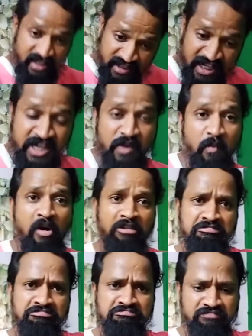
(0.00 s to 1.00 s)
దీనికి
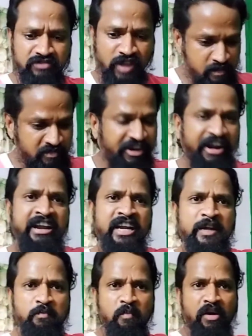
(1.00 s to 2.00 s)
మొత్తం మొత్తం
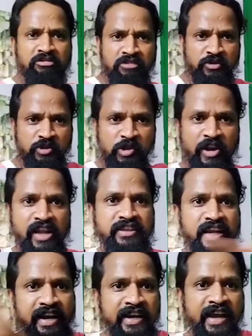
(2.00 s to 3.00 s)
క్రెడిట్ మొత్తం
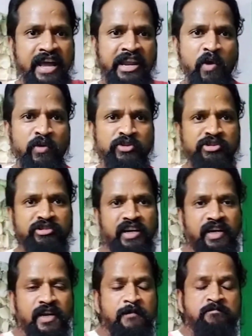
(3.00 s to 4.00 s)
సురేందర్ రెడ్డి గారికి
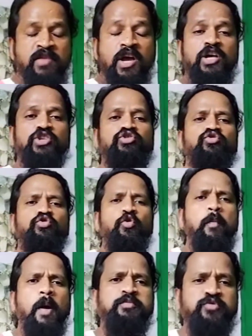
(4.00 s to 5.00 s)
వస్తుందండి
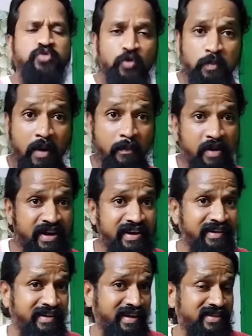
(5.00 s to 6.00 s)
సూపర్ సూపర్ అండి
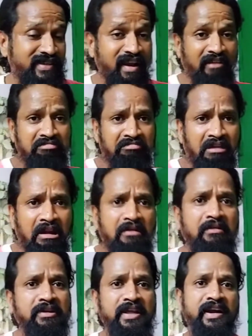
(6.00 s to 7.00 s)
టీజర్
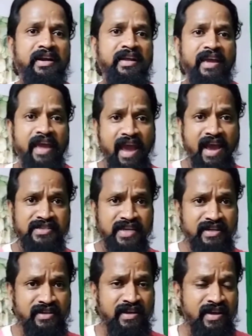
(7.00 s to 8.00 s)
కొట్టారండి
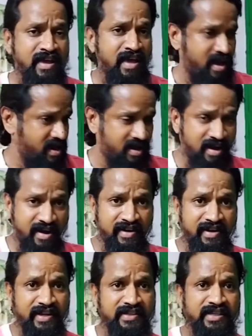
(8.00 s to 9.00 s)
ఏజెంట్
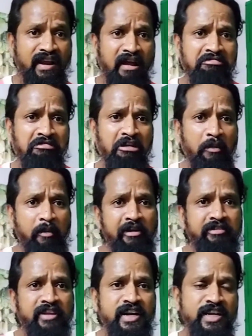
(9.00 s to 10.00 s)
టీజర్
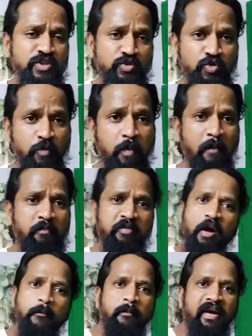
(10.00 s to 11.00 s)
అద్దరిపోయిందండి సూపర్
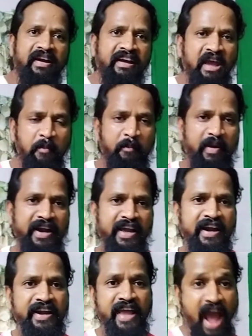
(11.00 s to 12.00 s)
పండగే పండగ
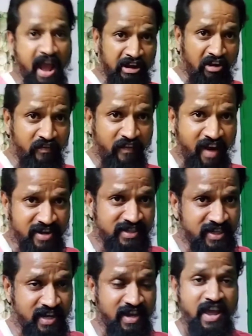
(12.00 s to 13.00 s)
అండి అఖిల్
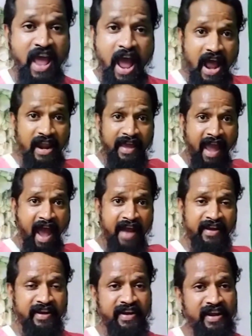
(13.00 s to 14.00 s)
ఫ్యాన్స్కి అలాగే
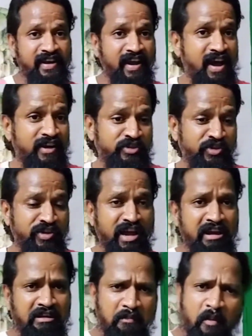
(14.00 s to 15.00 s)
అక్కినే నాగార్జున
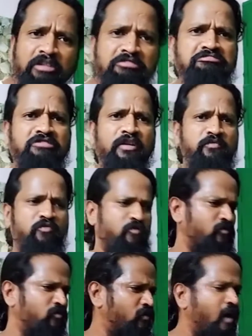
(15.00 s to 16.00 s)
గారికి మొత్తం
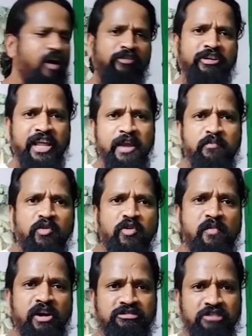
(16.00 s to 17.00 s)
వరల్డ్ టీంకు
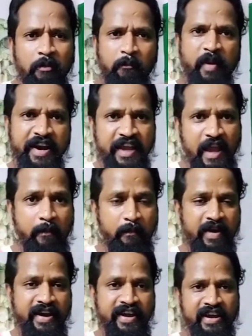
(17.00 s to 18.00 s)
మొత్తం పండగే
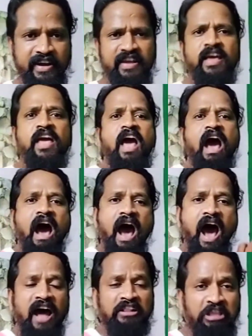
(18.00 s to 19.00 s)
పండగనండి
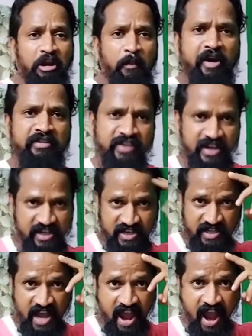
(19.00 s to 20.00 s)
అద్దరిపోయిందండి
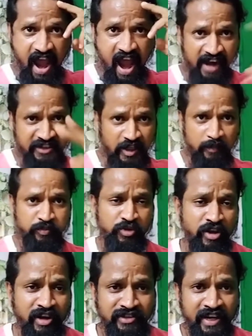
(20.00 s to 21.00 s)
హ్యాట్సప్
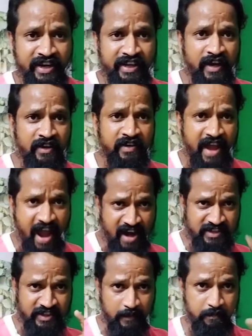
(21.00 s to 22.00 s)
సురేందర్ రెడ్డి గారు
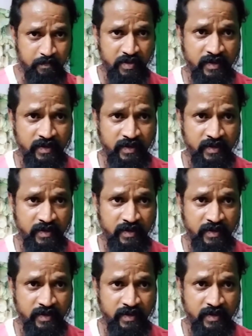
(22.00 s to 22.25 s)
హ్యాట్సప్